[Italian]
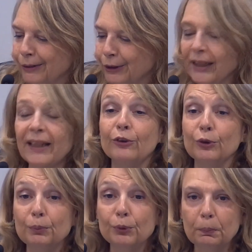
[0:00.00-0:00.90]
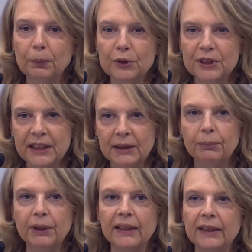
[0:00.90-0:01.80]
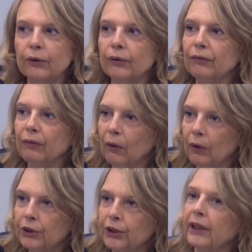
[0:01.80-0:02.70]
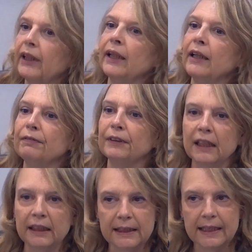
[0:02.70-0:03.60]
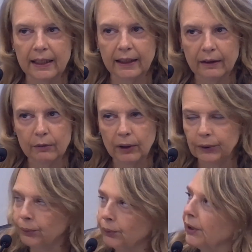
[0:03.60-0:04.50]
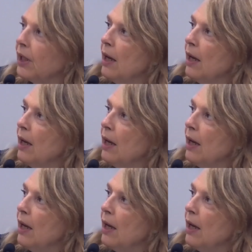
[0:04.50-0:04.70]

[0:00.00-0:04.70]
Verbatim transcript: cercando il più possibile di coinvolgere e fidelizzare i lavoratori.